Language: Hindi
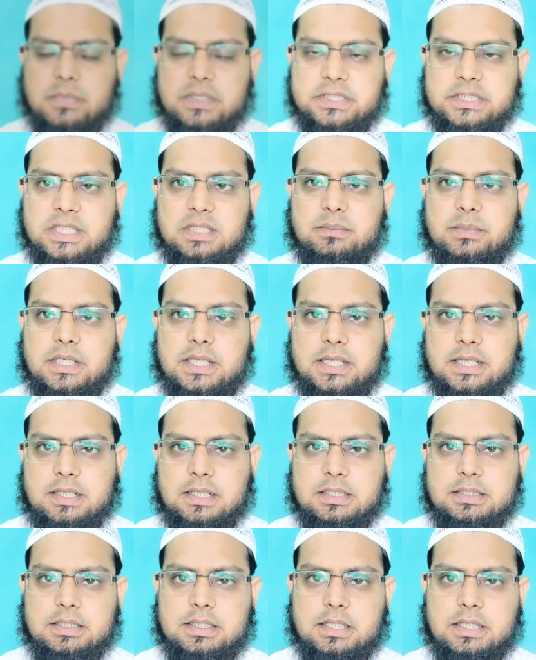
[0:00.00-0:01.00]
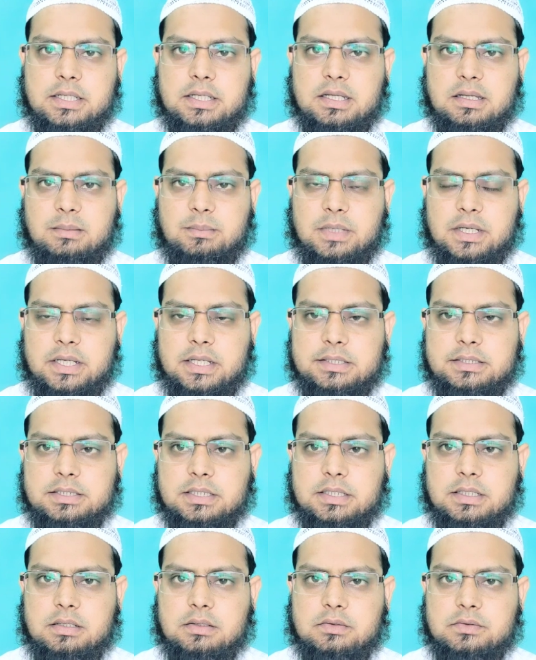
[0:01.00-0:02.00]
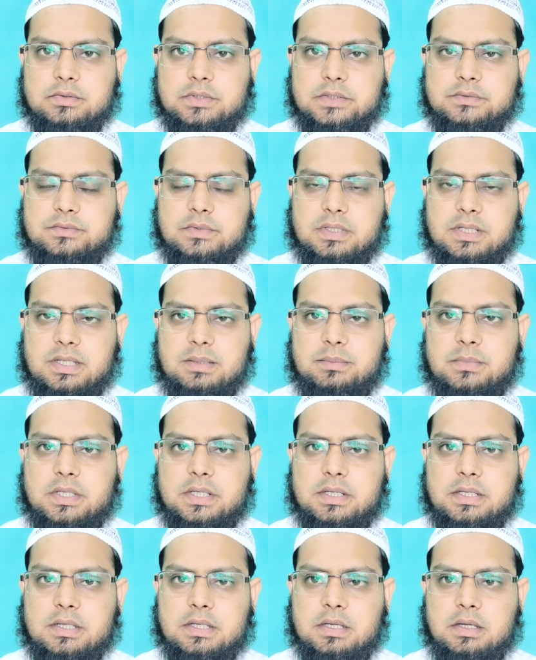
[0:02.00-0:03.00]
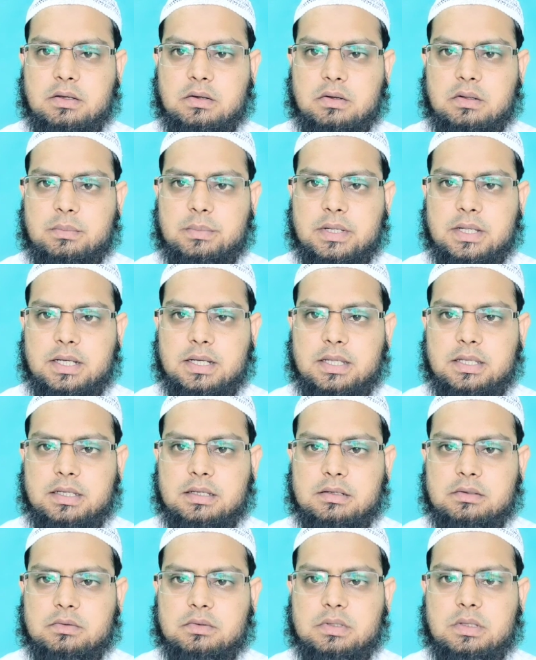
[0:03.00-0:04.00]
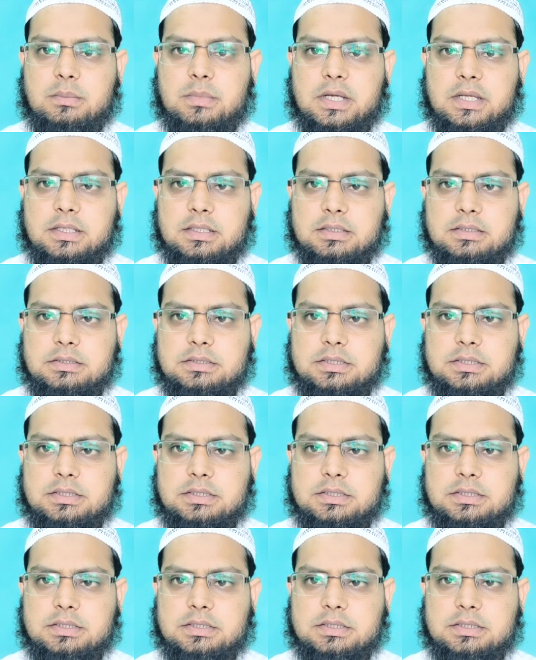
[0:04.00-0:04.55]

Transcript: मज़ीद बयान के लिए हमारे चैनल को सब्सक्राइब करें और बेल आइकन को दबाएं